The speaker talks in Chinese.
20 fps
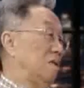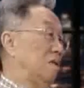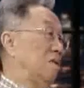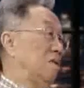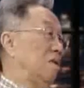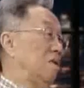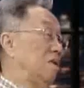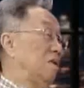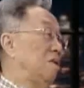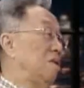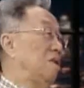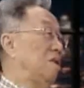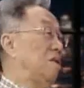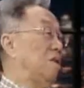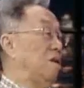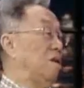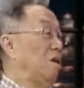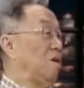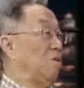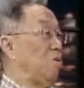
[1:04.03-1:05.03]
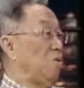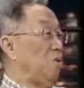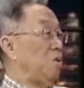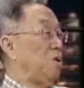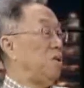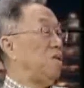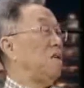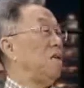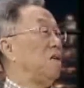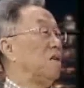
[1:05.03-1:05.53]
个一个
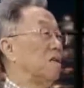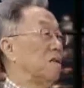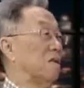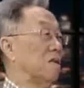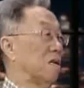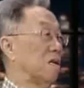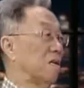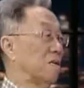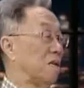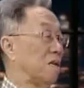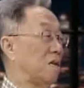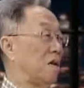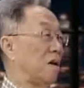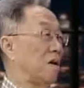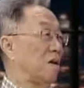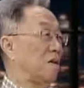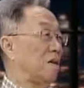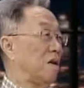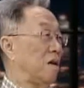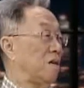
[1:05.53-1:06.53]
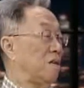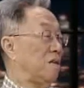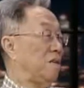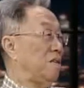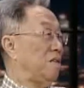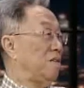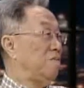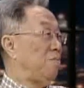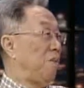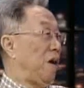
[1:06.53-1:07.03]
女性，而且而且
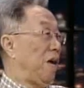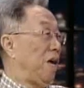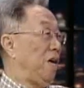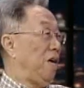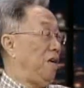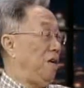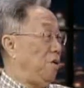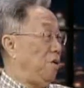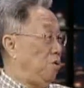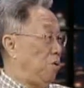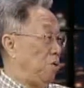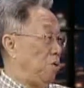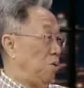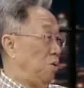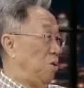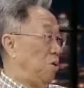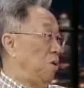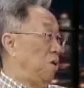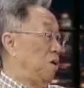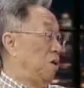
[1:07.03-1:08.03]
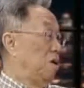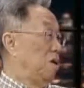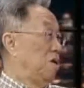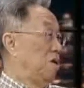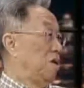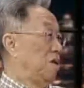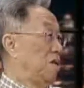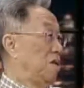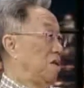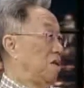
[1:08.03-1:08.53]
还是一个美女，
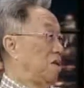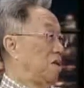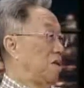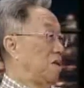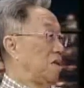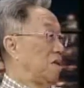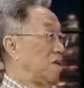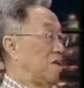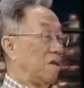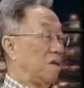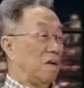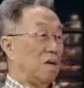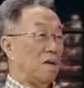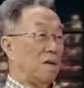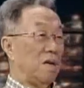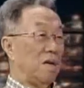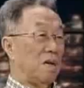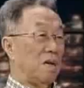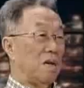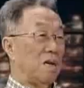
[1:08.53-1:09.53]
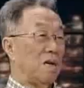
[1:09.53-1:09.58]
嗯，呃，